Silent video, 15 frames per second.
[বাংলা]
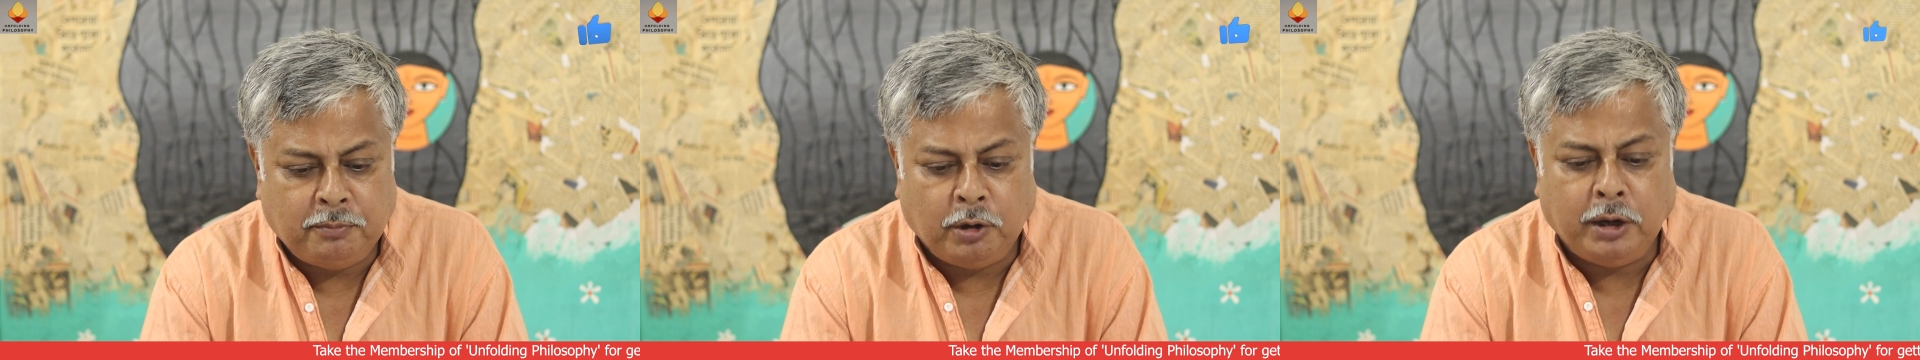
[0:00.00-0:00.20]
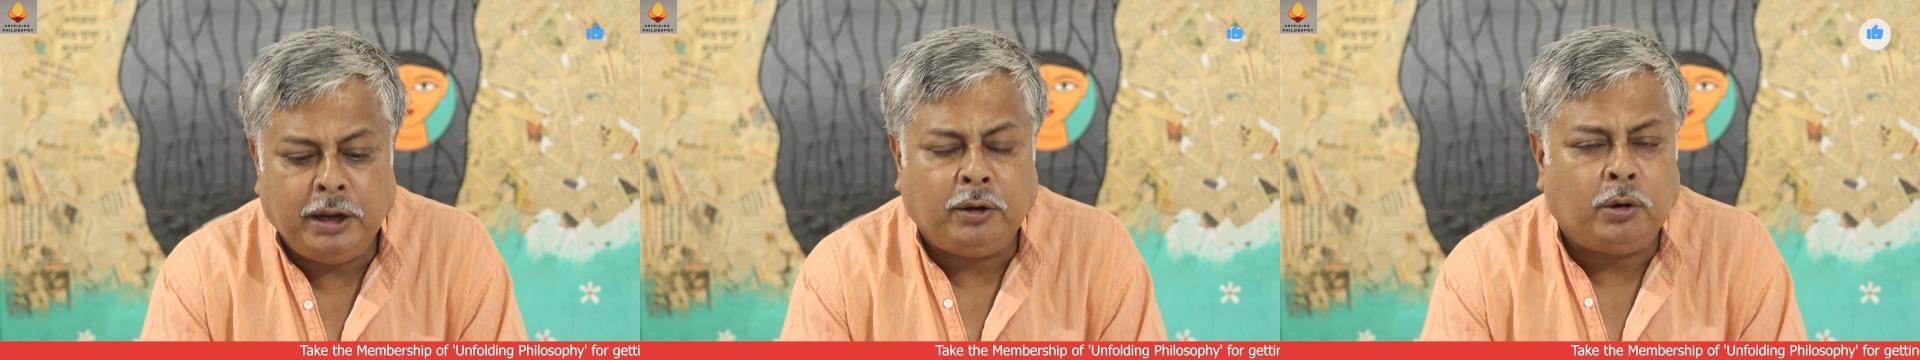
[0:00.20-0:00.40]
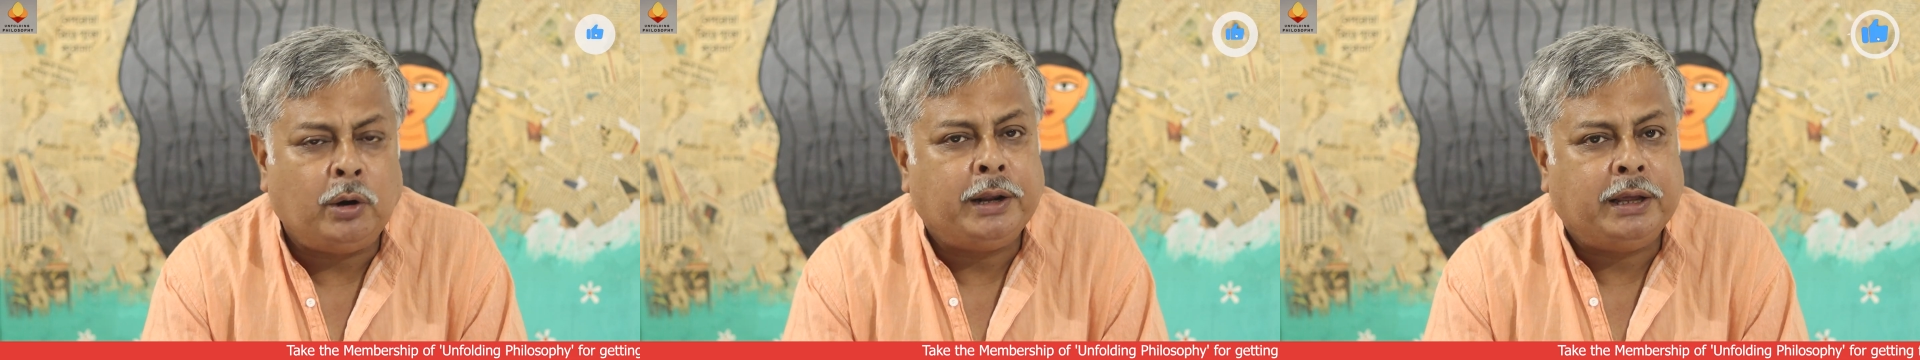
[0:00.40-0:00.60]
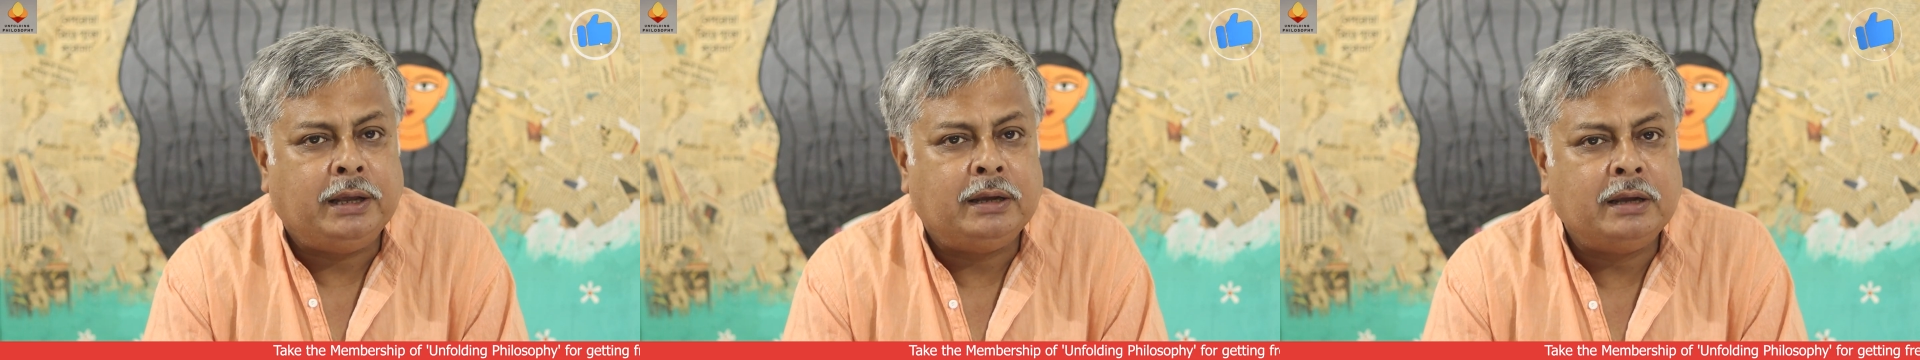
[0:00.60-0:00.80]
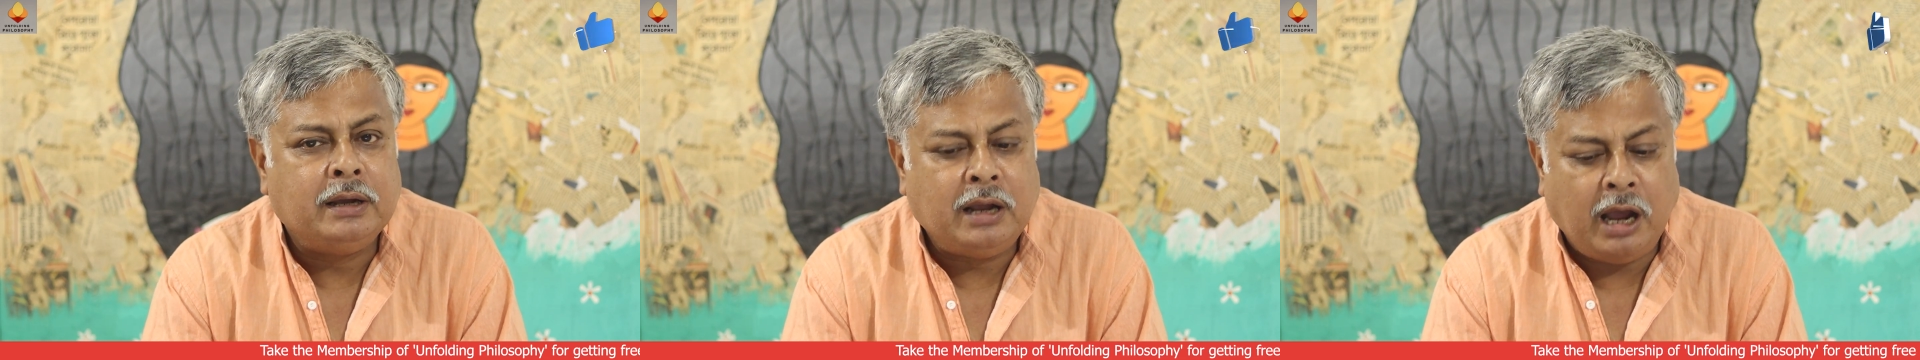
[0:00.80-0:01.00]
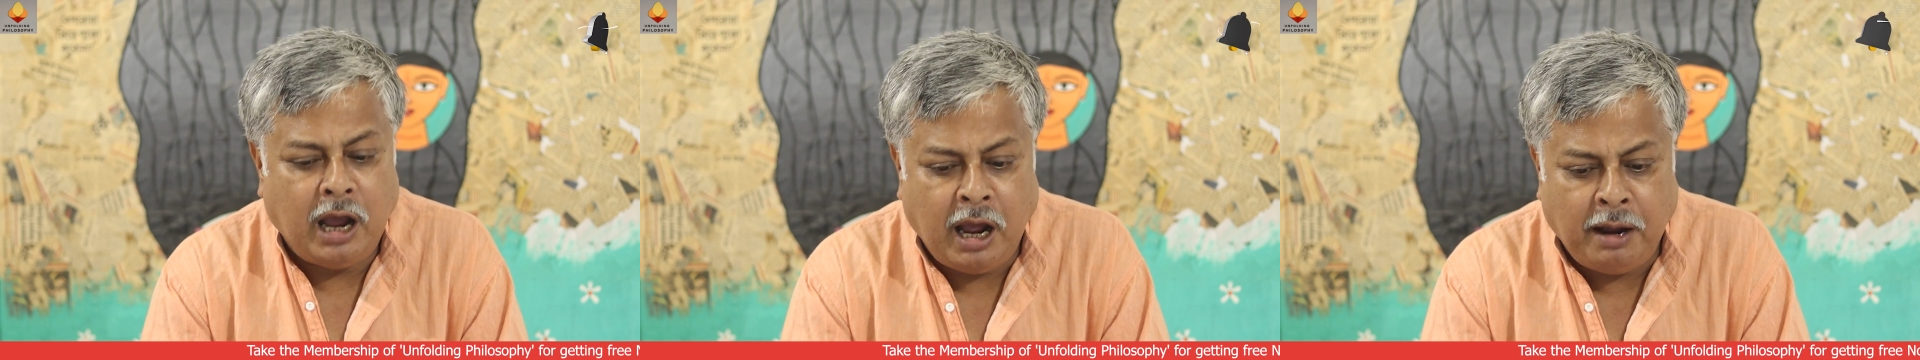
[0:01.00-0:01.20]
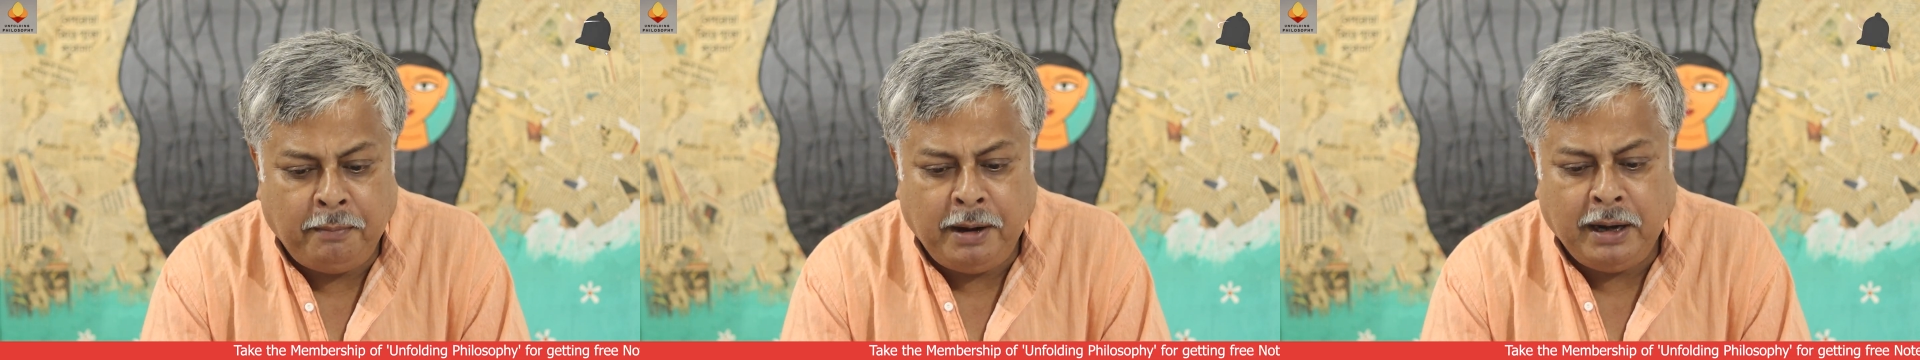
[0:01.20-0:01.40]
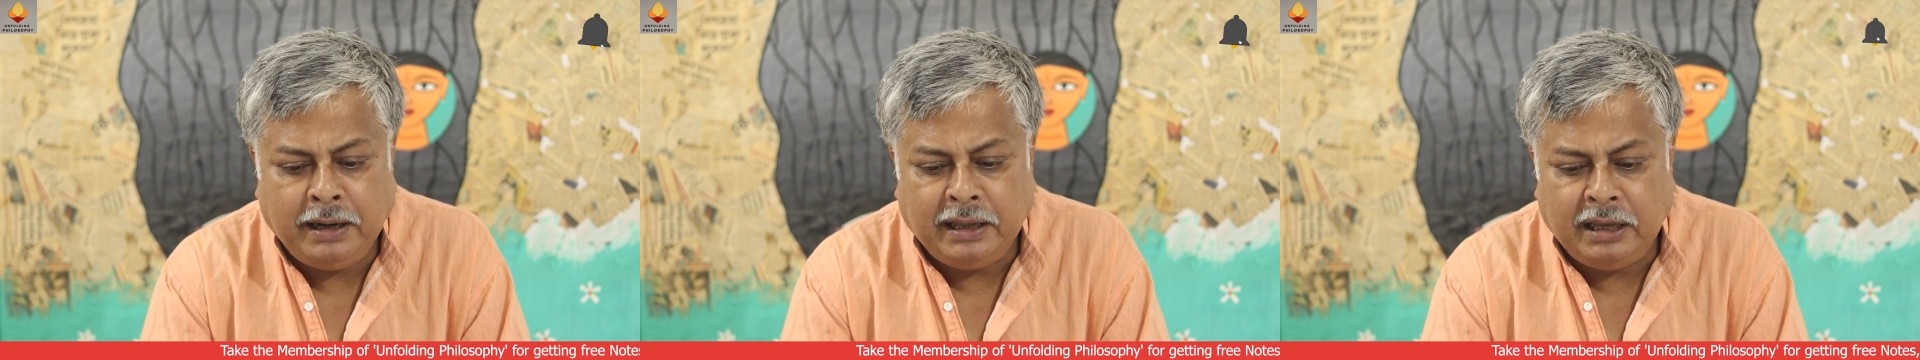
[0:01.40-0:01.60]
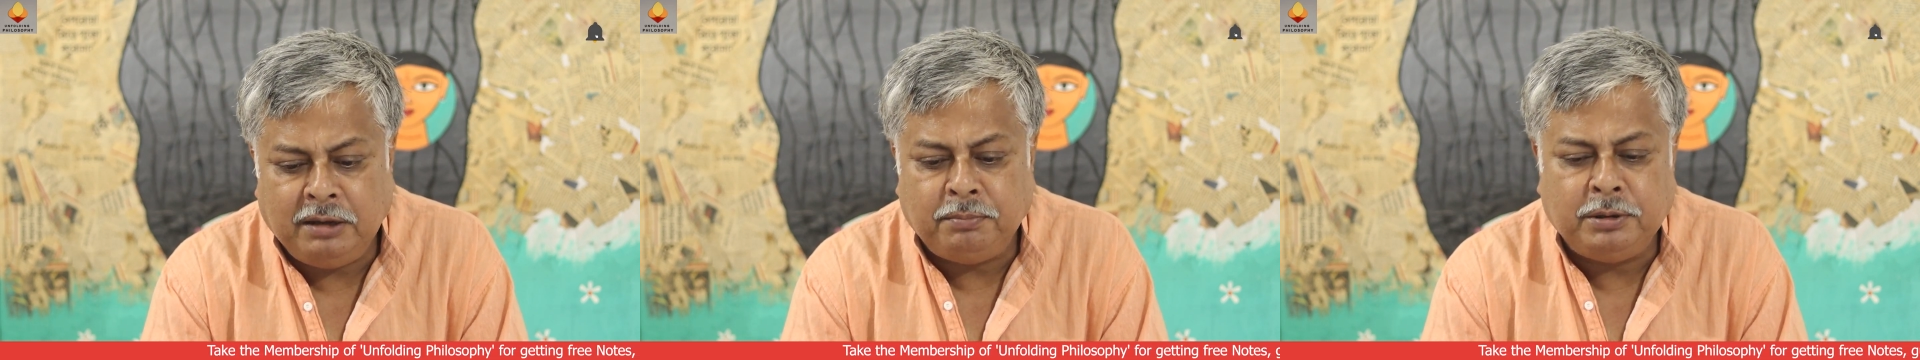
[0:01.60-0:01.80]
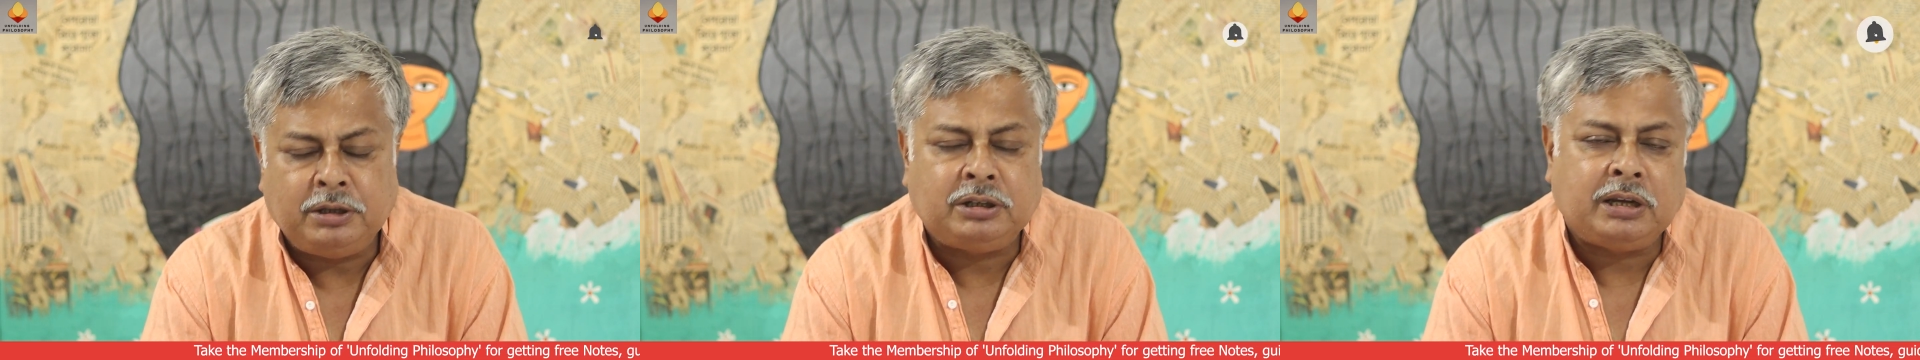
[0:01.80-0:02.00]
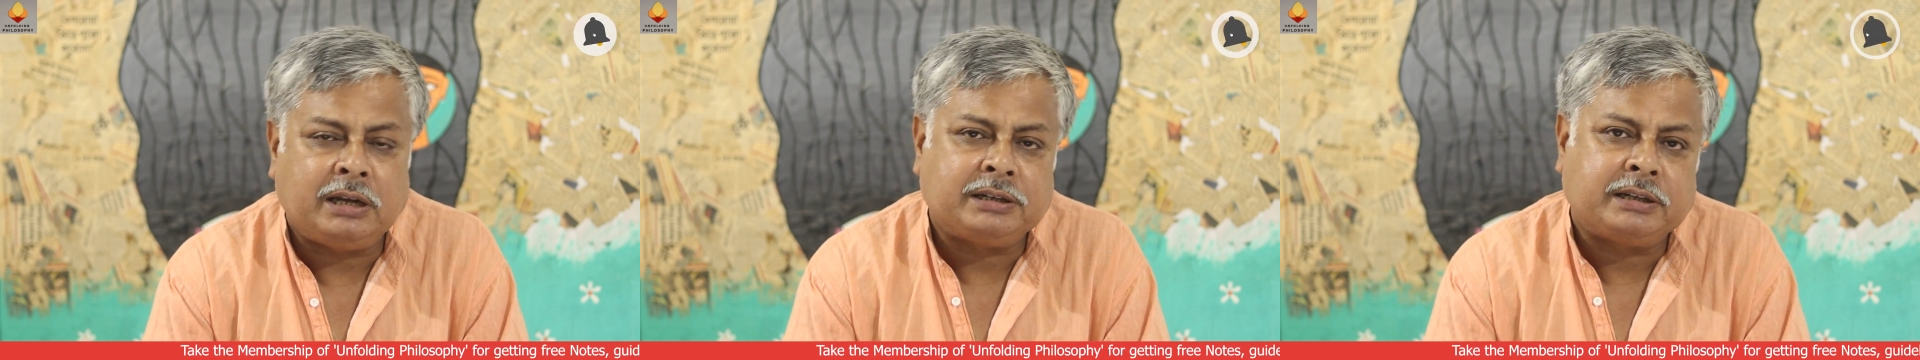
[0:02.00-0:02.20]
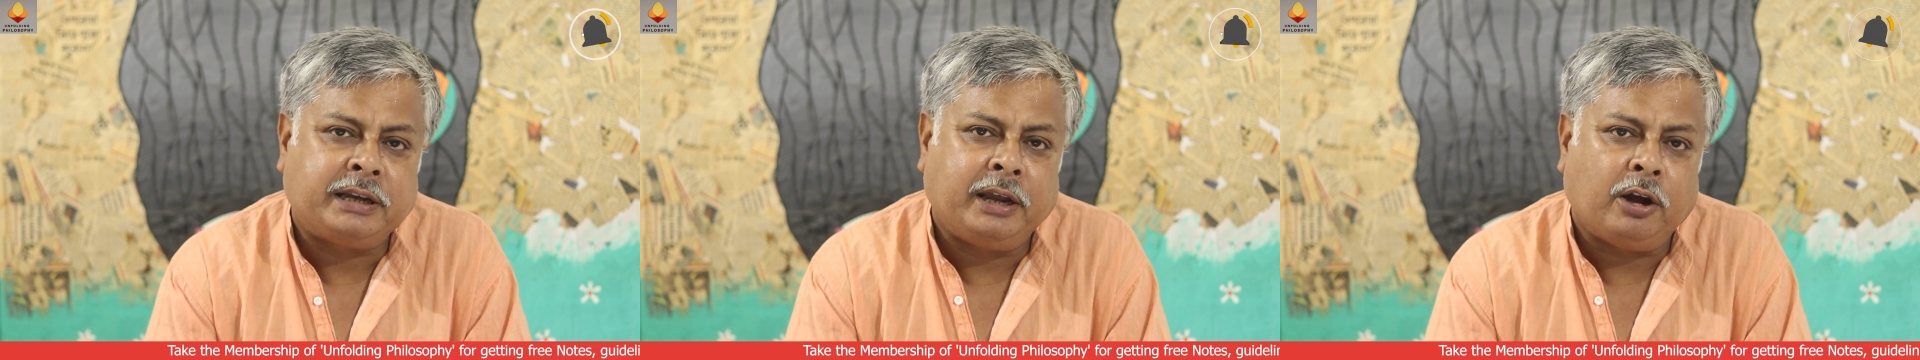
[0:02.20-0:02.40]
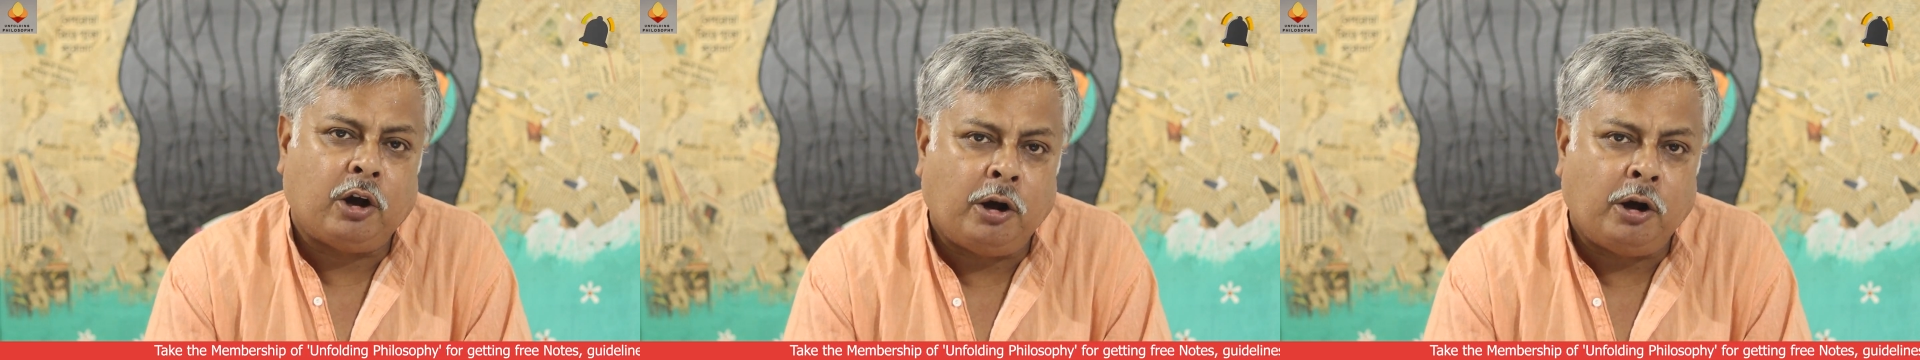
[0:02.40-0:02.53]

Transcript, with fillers: মনে করি আমার এই বিশ্বাসকে